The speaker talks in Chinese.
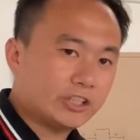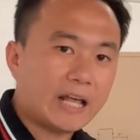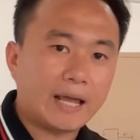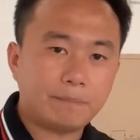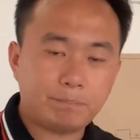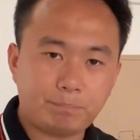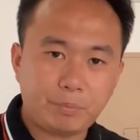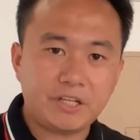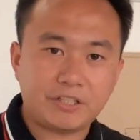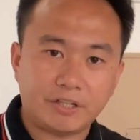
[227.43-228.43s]
代
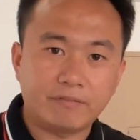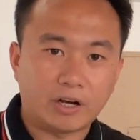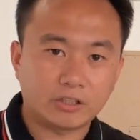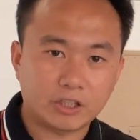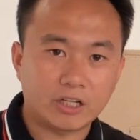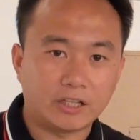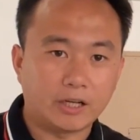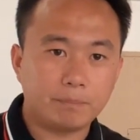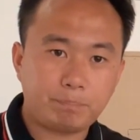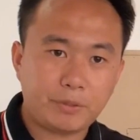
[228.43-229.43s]
B 型房车上的
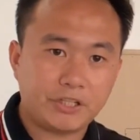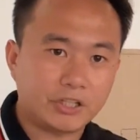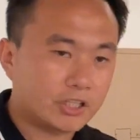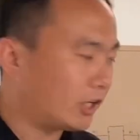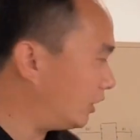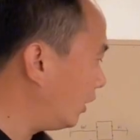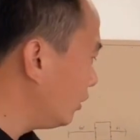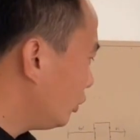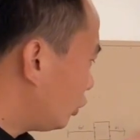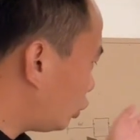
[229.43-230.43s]
B 型车上的
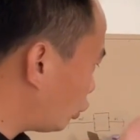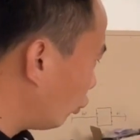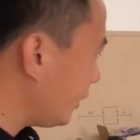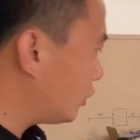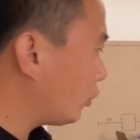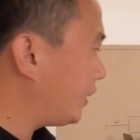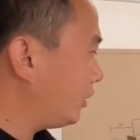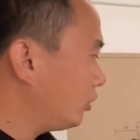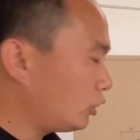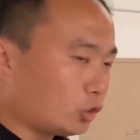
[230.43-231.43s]
独立座椅，
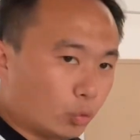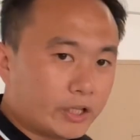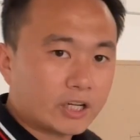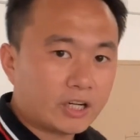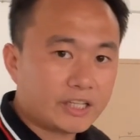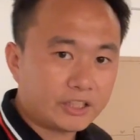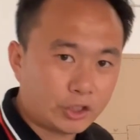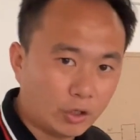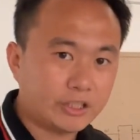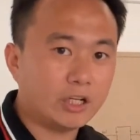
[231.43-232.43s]
独立可以
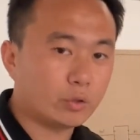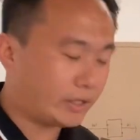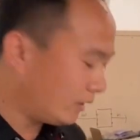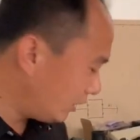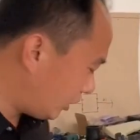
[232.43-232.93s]
调节的座椅。那